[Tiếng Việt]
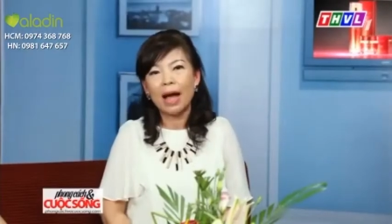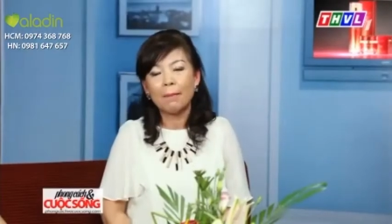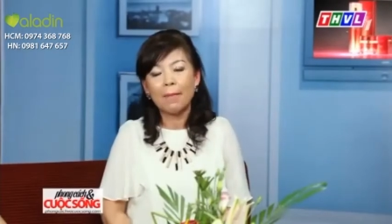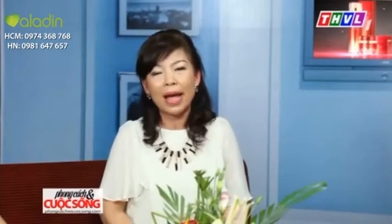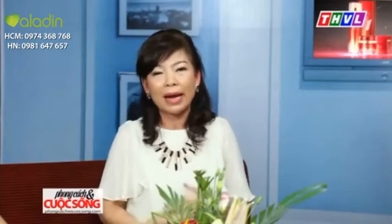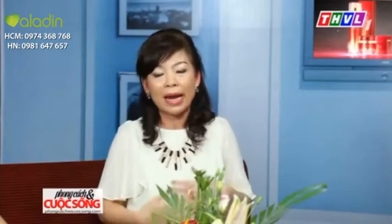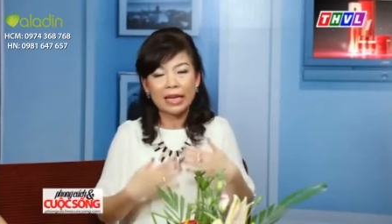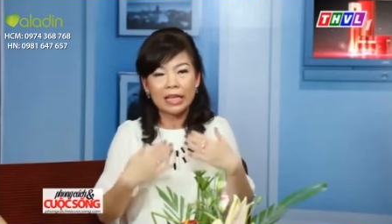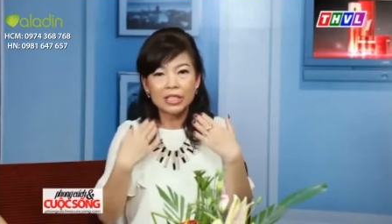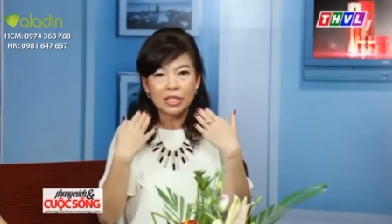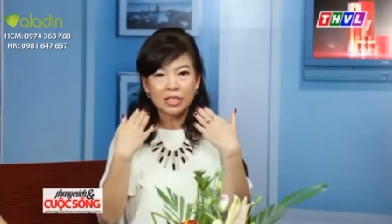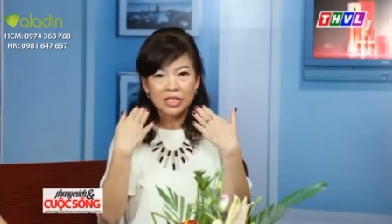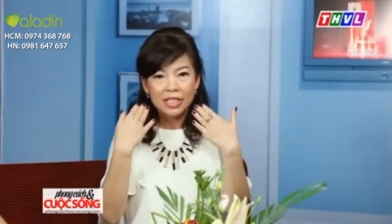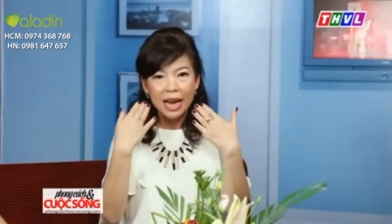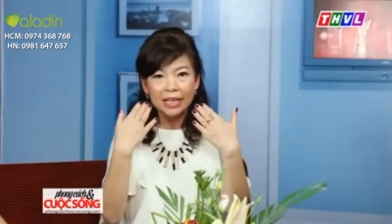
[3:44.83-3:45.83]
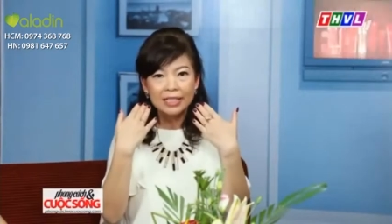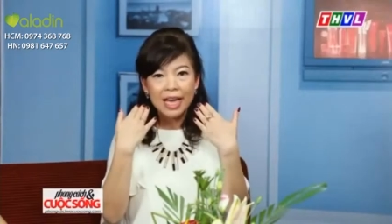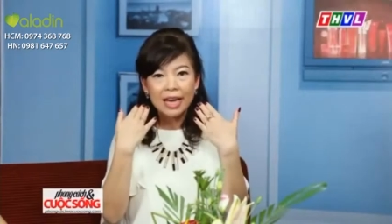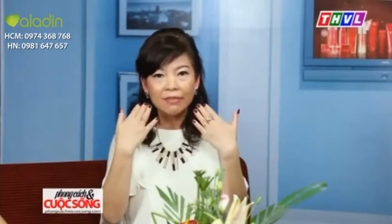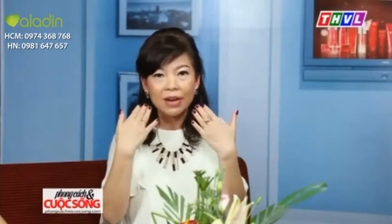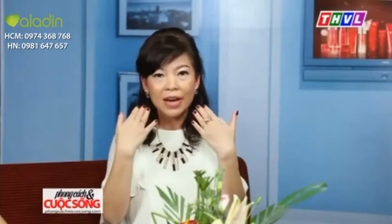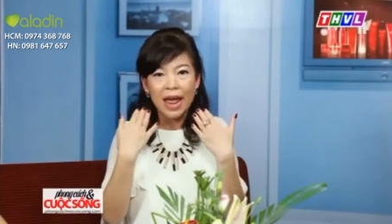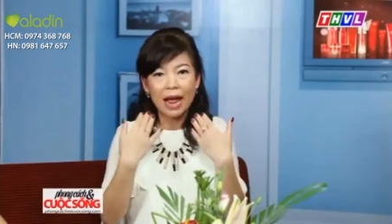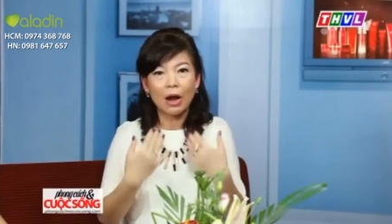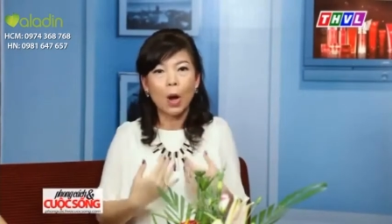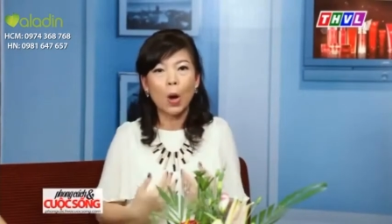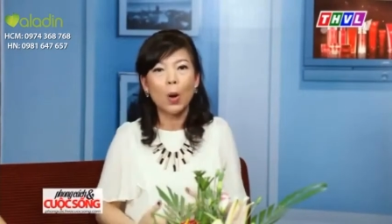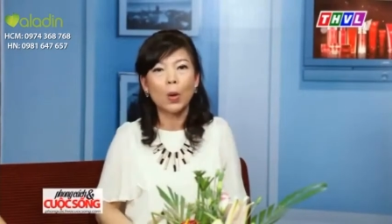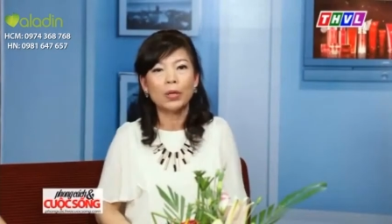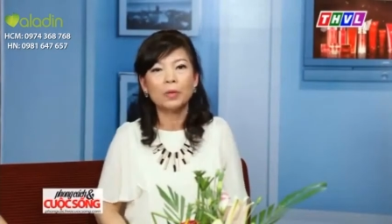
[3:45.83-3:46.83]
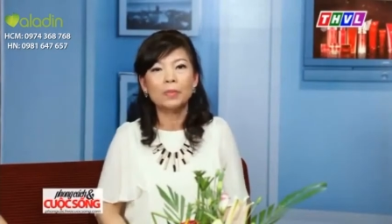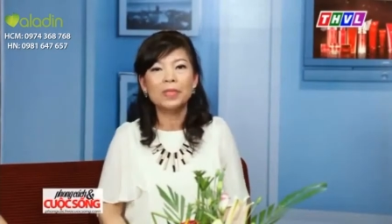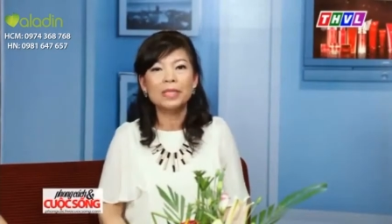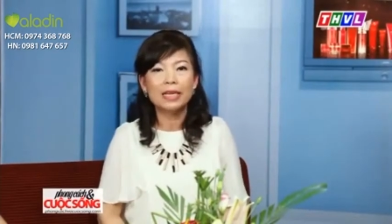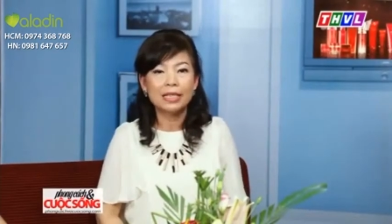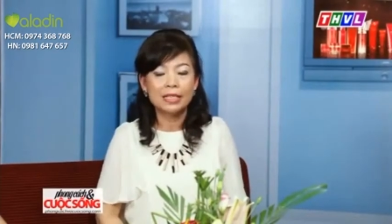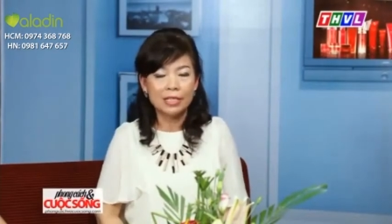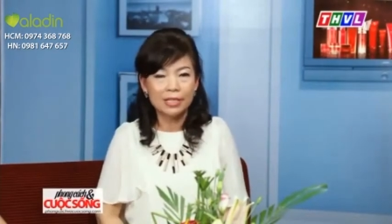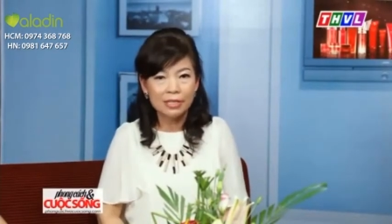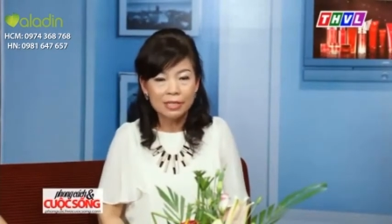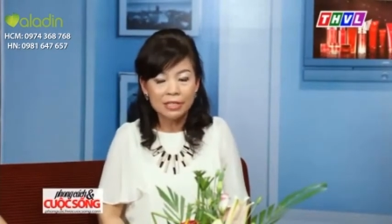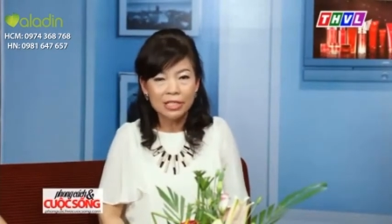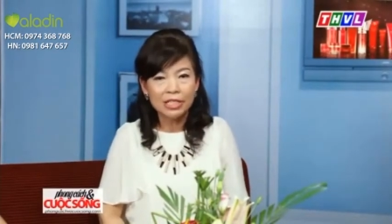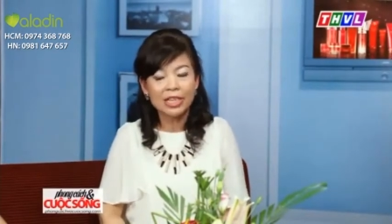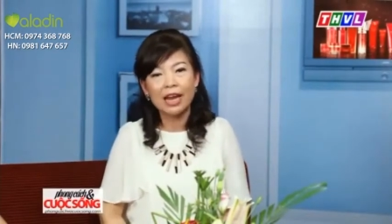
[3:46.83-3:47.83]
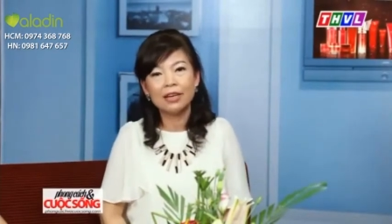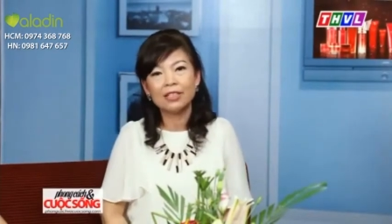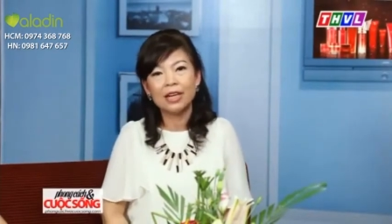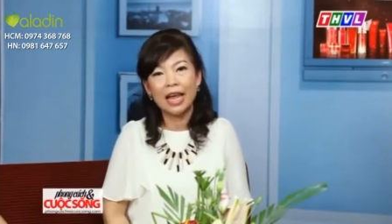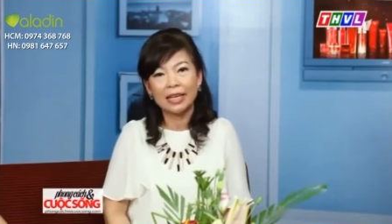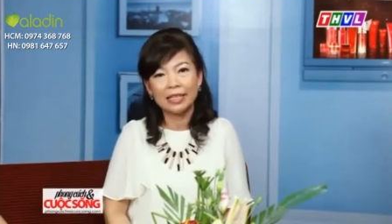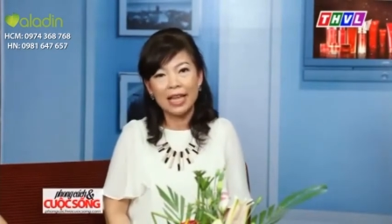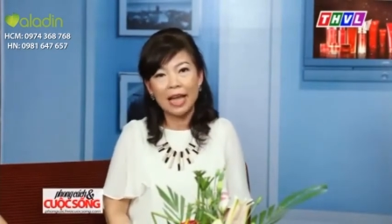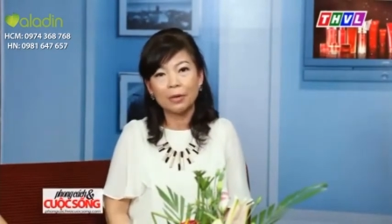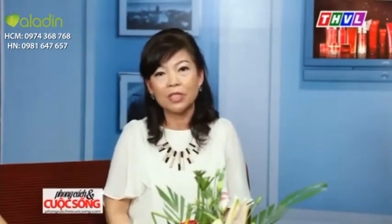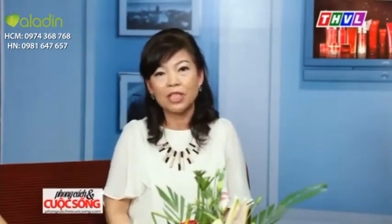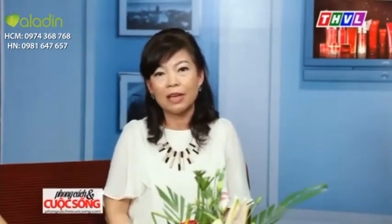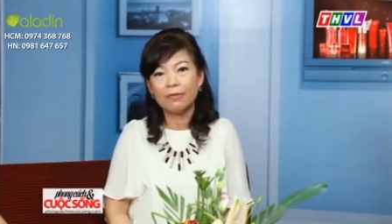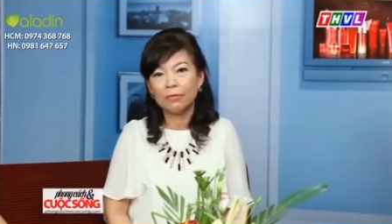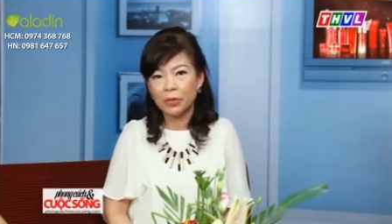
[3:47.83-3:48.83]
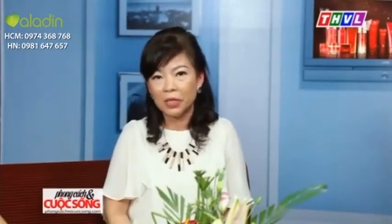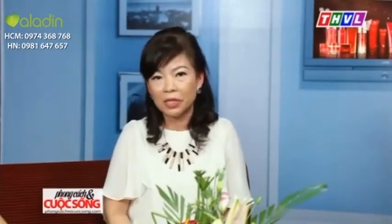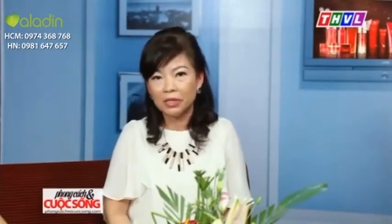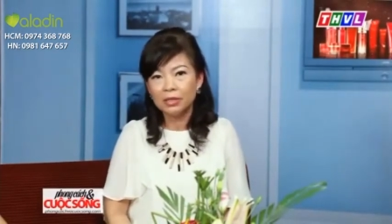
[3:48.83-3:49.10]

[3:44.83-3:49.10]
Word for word: và mang lại cái sự săn chắc và đàn hồi cũng như là sự tươi trẻ cho làn da của chị em phụ